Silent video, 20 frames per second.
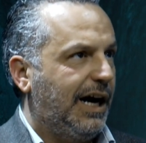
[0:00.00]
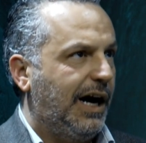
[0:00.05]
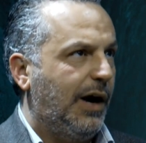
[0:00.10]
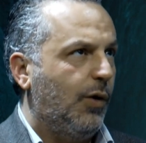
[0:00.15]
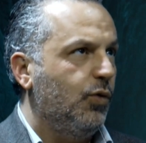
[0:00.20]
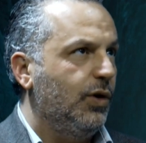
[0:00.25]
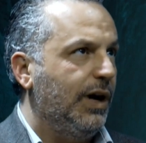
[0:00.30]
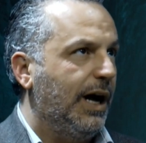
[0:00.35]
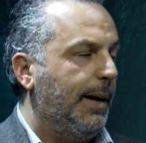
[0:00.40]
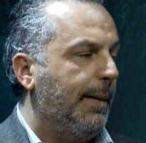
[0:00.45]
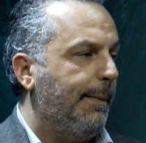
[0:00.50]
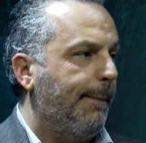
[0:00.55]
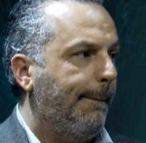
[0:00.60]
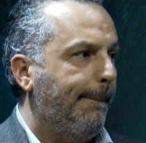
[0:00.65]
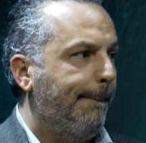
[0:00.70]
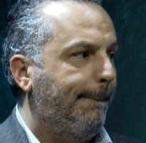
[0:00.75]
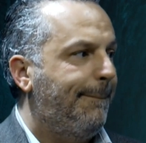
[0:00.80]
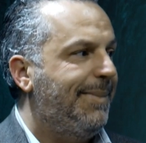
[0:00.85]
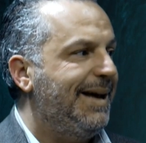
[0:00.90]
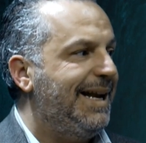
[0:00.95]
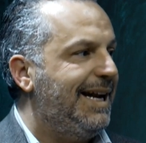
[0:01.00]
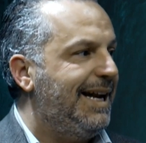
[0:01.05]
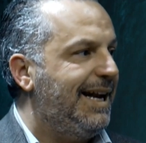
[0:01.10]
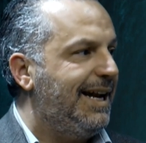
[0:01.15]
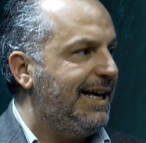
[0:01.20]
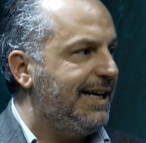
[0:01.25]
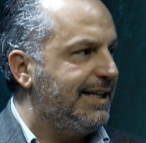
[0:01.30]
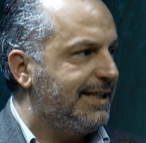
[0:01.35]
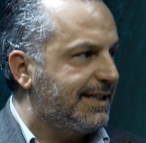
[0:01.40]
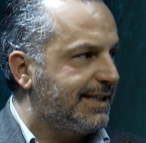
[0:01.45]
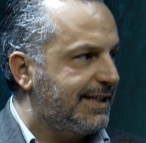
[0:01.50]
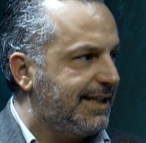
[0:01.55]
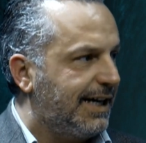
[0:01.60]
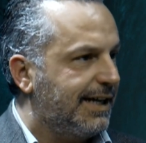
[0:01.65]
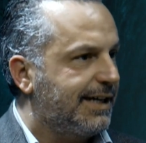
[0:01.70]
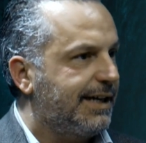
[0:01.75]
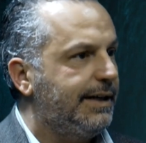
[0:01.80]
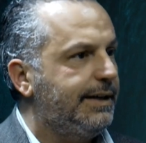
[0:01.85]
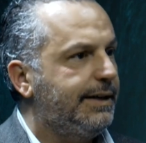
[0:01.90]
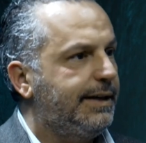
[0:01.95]
ha una
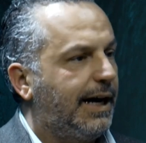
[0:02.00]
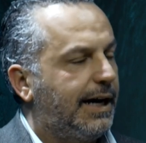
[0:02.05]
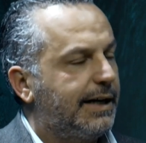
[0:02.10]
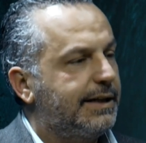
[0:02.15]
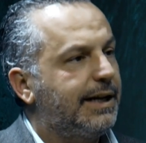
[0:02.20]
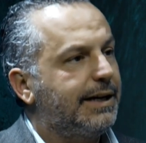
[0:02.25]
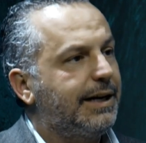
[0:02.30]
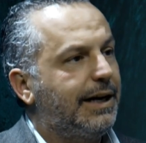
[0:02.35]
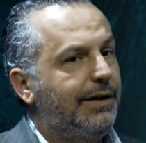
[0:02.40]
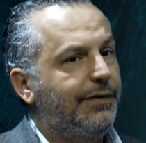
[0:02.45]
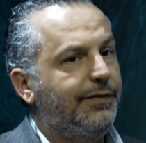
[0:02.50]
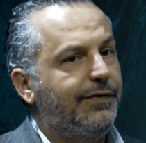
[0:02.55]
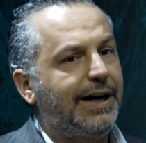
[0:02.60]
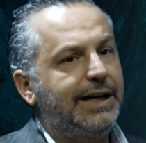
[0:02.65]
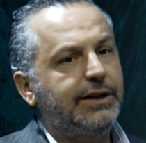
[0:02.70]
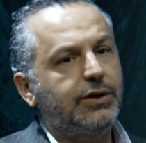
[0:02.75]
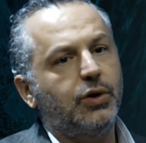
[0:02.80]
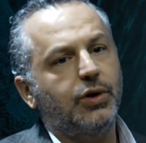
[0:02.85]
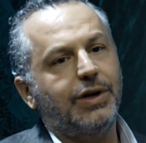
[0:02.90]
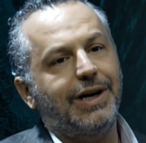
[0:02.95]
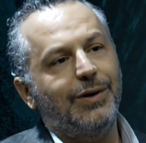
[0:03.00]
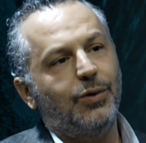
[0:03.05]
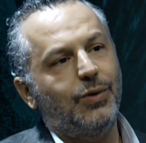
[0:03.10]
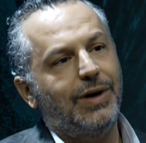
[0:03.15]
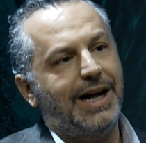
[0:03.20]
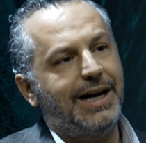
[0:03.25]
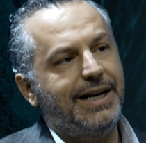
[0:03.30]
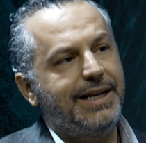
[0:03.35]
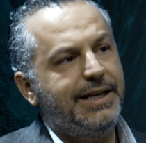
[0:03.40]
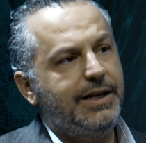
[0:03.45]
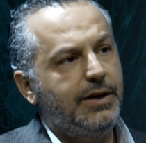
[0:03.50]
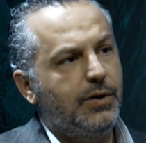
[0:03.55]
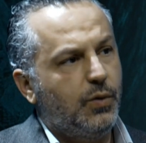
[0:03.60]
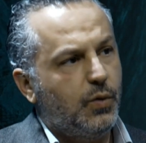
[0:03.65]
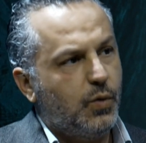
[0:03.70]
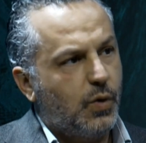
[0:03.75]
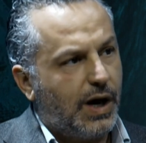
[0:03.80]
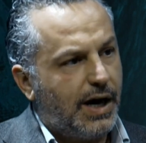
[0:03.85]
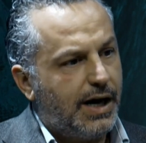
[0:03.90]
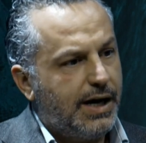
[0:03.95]
bellezza che è data dal fatto che è una
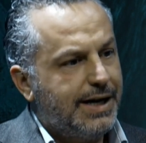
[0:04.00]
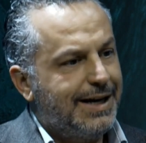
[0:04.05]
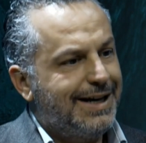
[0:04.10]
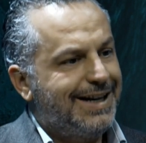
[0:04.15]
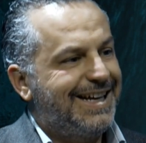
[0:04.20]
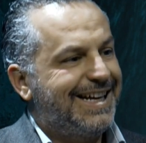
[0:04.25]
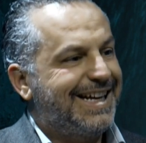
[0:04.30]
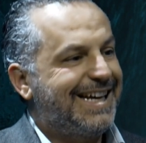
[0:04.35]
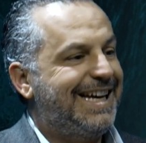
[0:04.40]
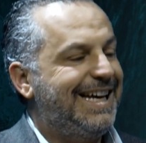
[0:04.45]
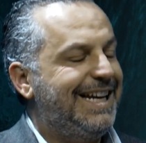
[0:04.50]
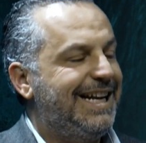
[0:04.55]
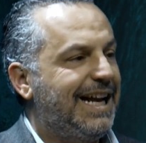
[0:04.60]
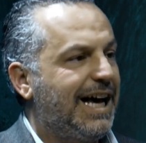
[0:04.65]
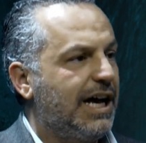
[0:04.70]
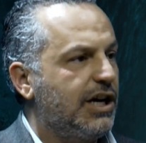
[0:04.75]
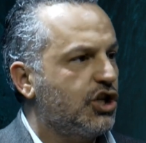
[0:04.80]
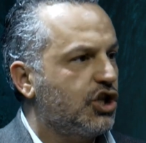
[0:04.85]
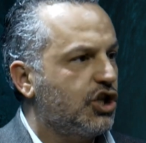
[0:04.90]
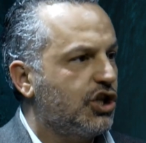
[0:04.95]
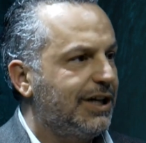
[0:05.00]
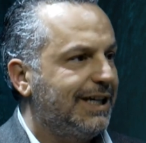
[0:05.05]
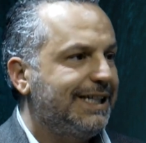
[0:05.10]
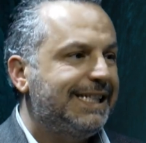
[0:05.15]
lingua che nasce